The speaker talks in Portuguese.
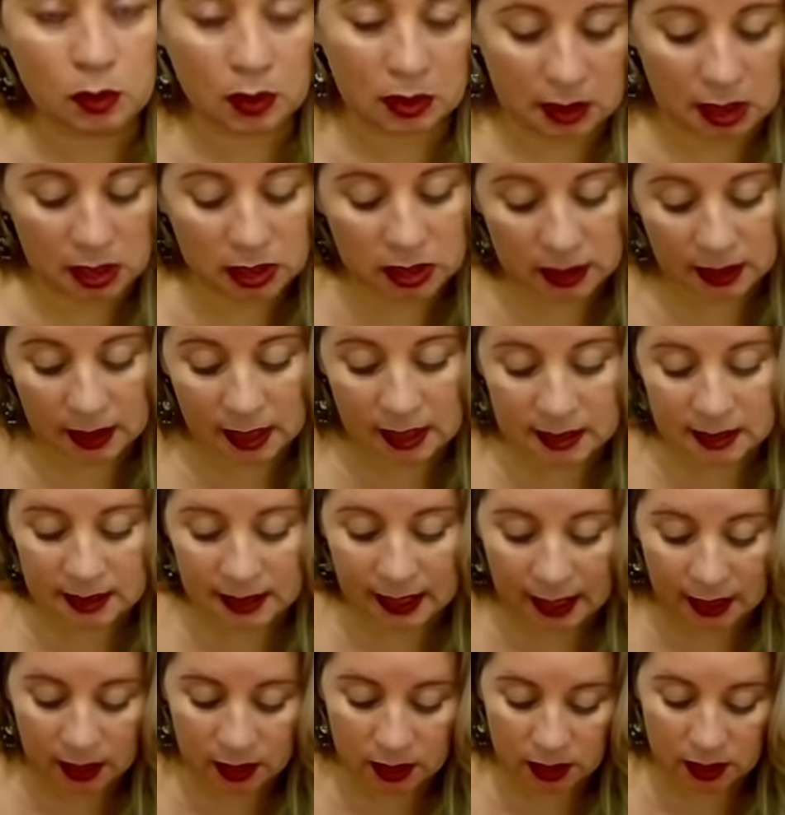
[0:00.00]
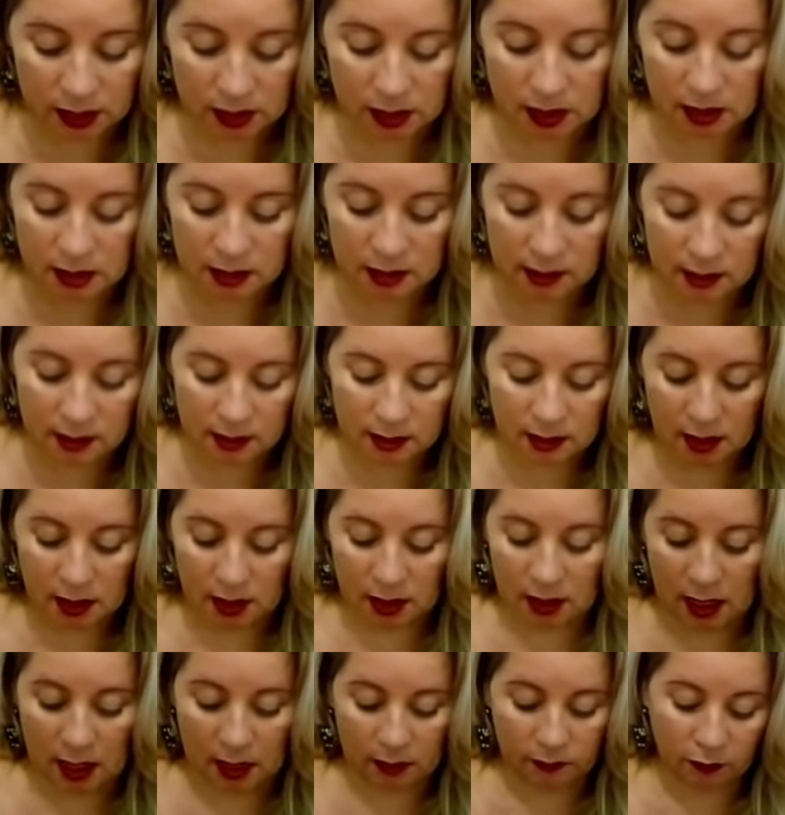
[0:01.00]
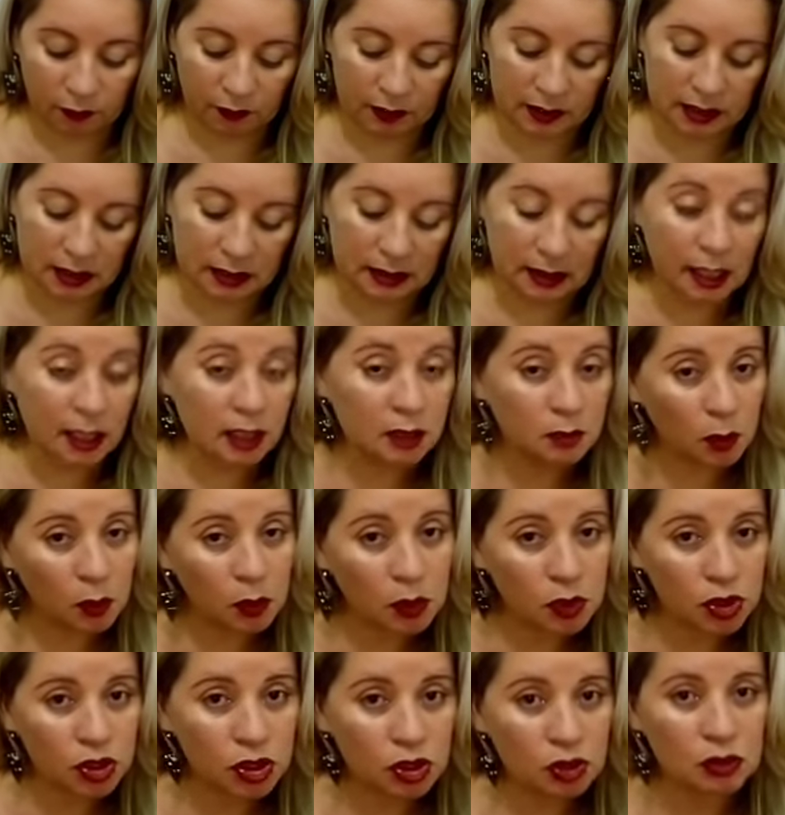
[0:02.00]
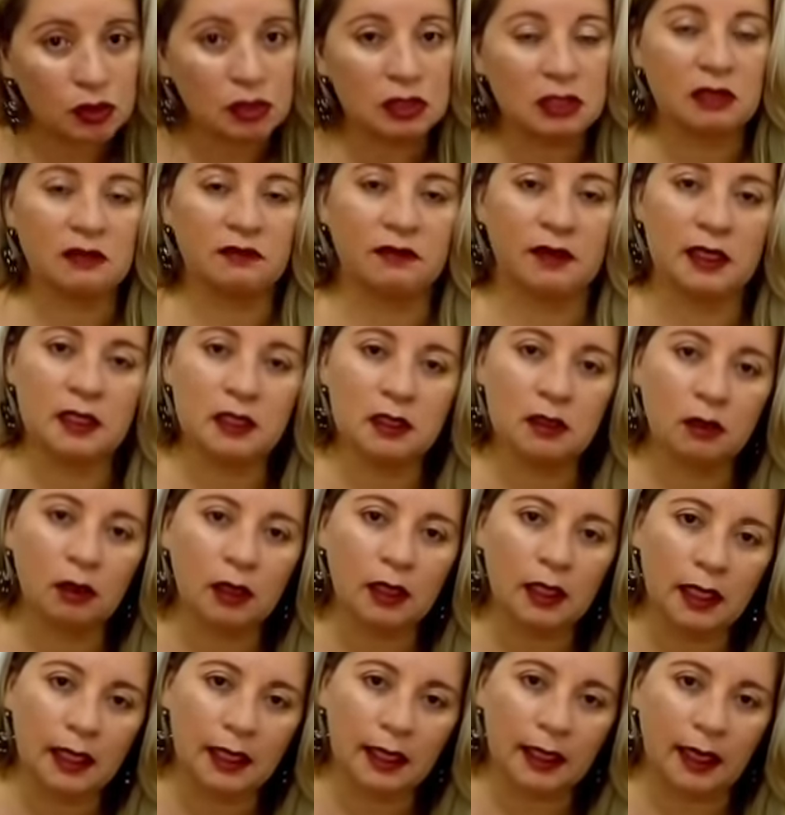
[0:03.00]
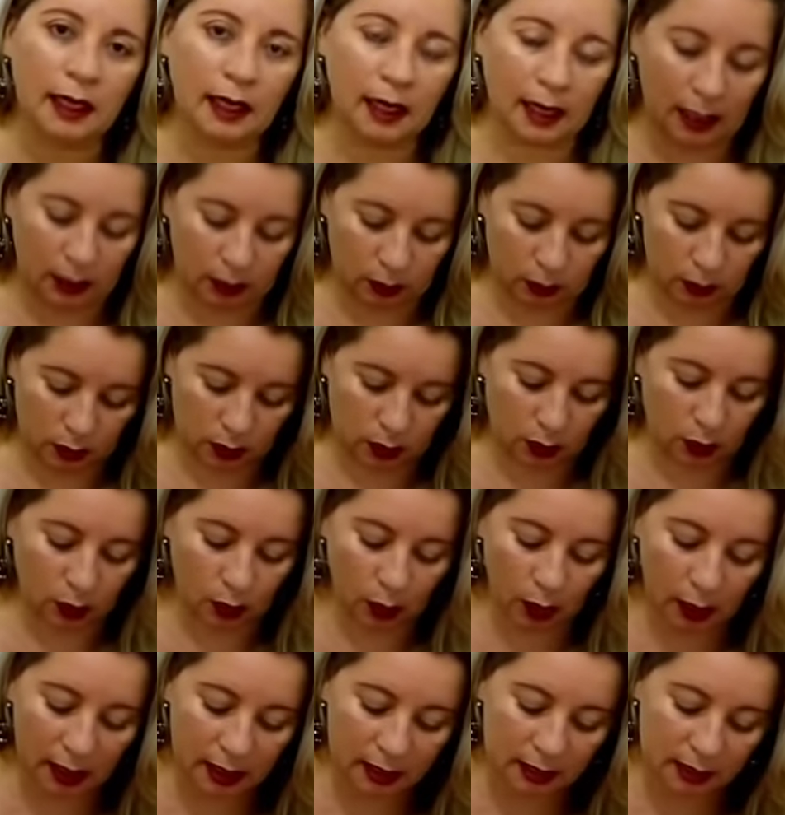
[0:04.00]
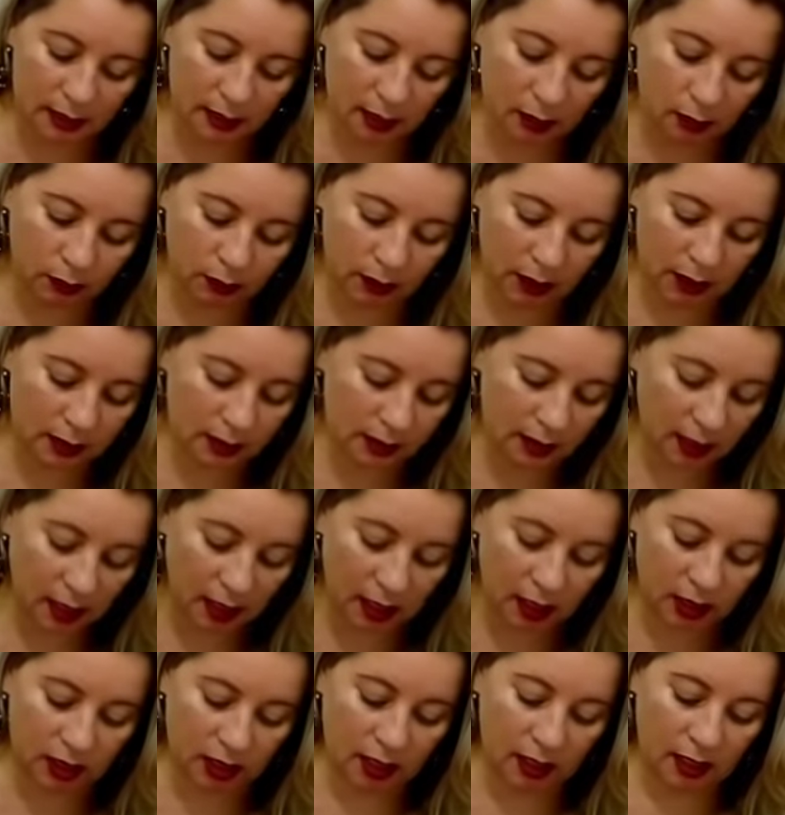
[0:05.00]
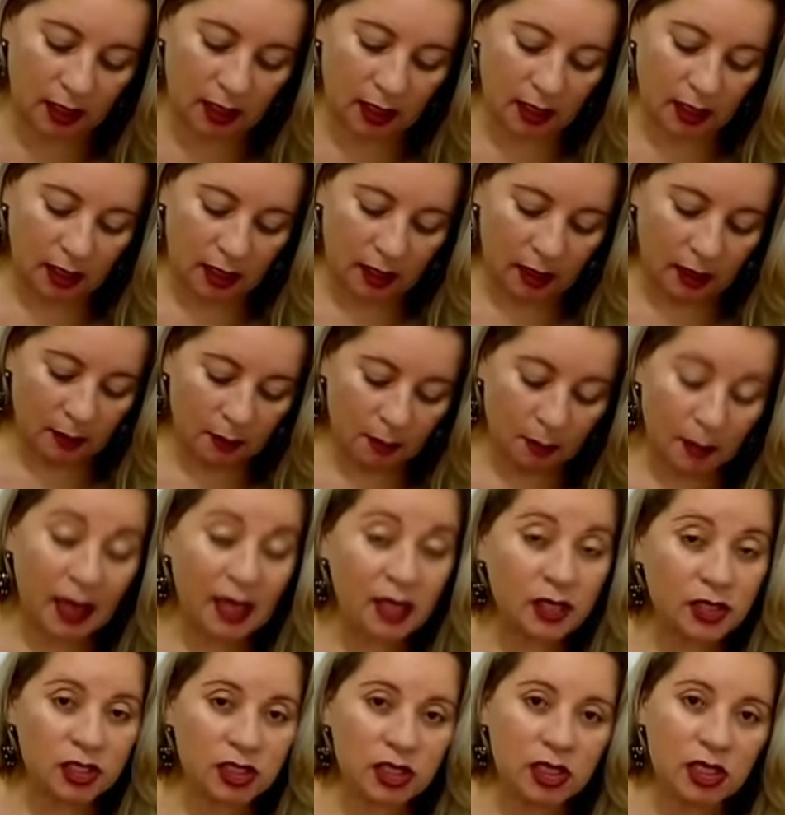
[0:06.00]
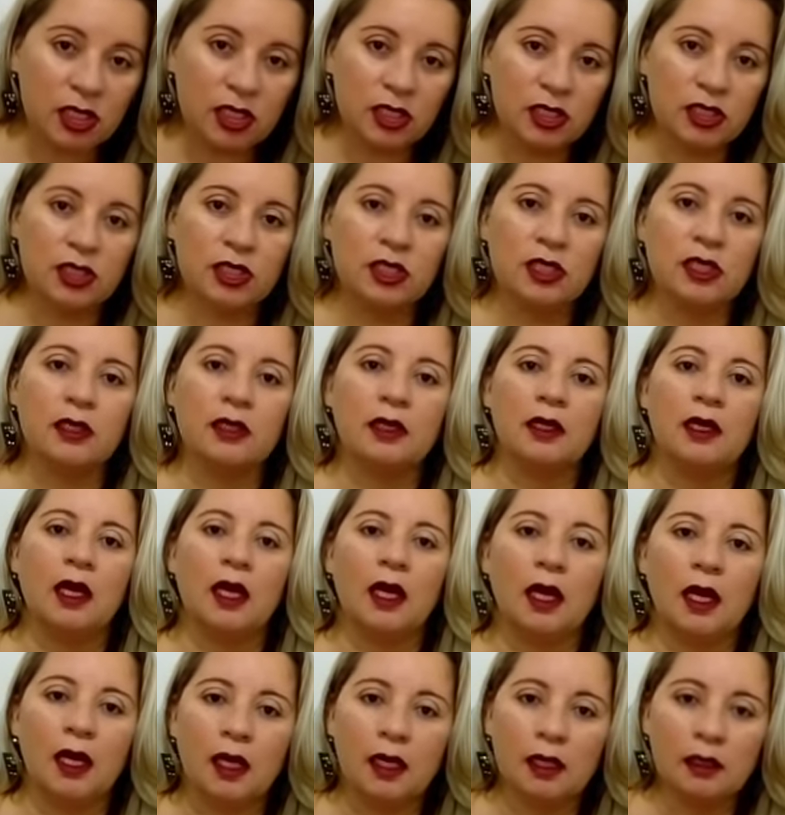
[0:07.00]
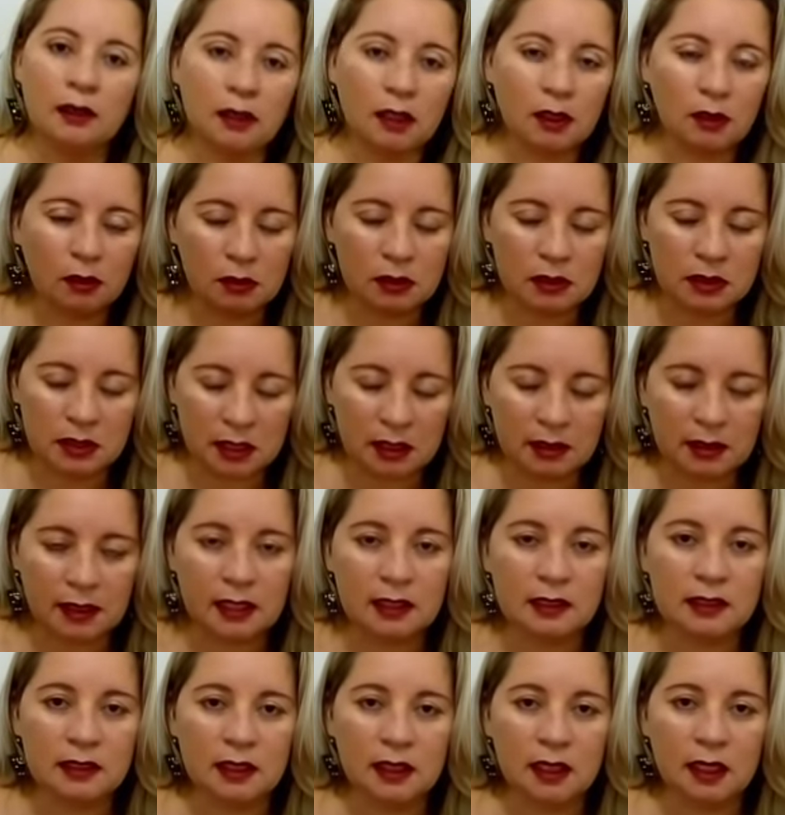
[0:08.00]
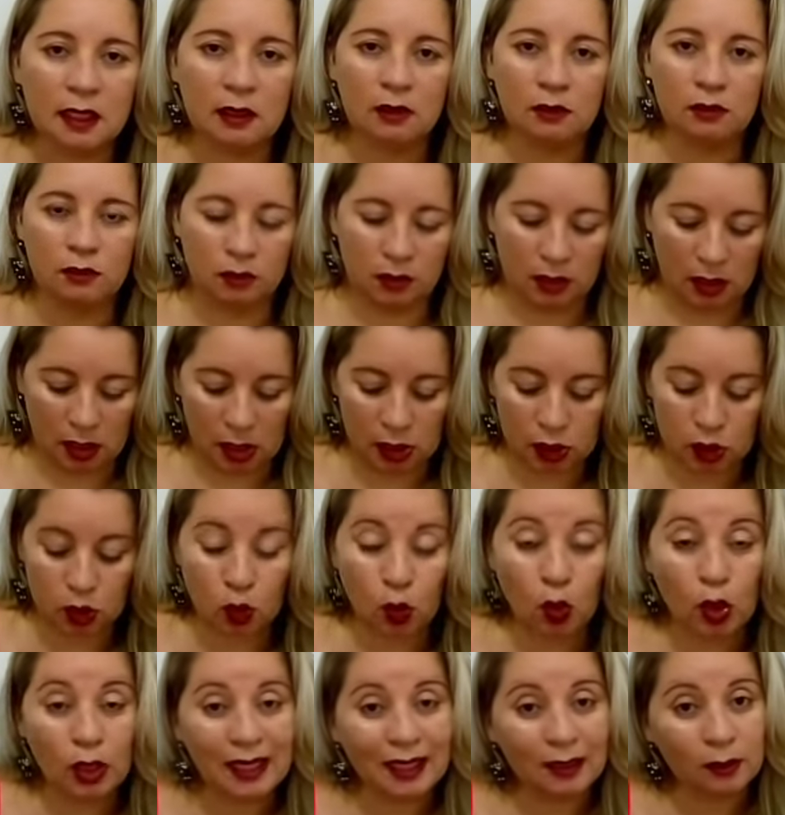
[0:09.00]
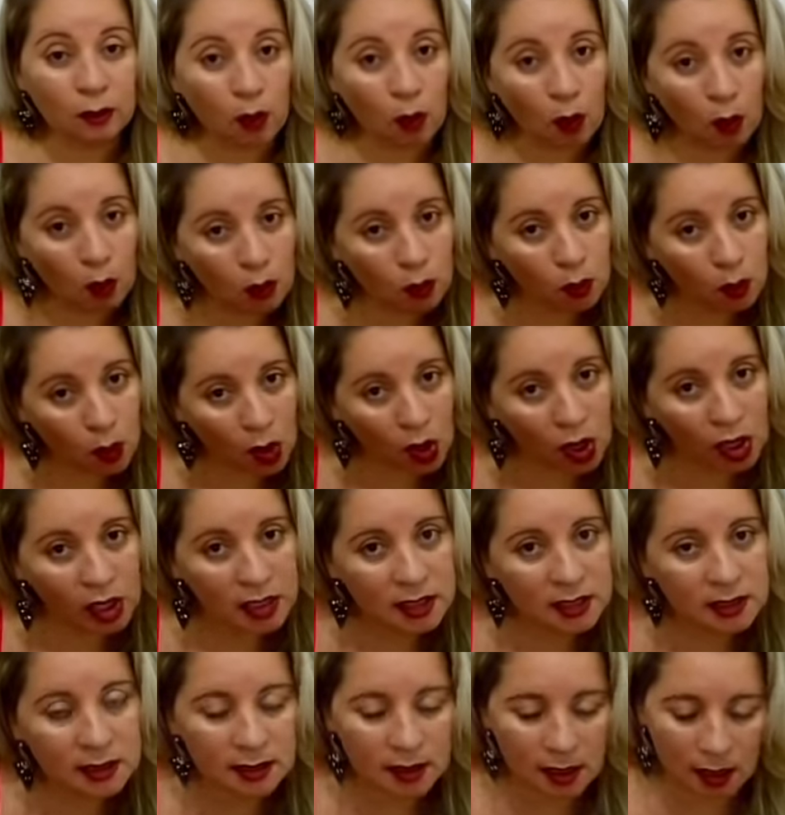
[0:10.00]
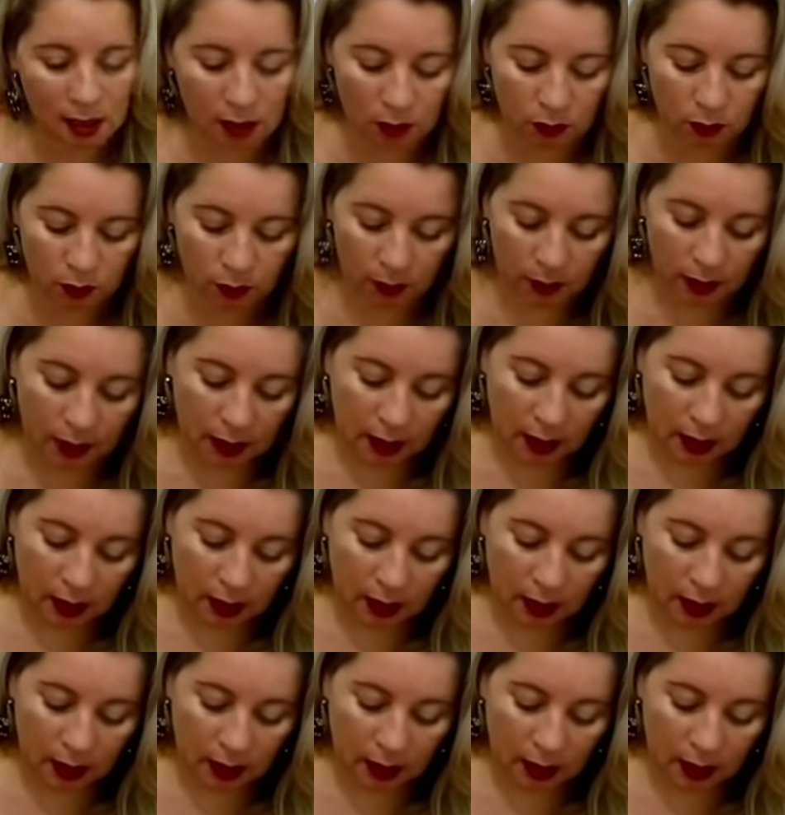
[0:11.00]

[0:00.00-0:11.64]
uma das três cartinhas, é, vou fazer três montinhos, você vai escolher a que o seu coração deseja, medite, entre em concentração, escolha com o coração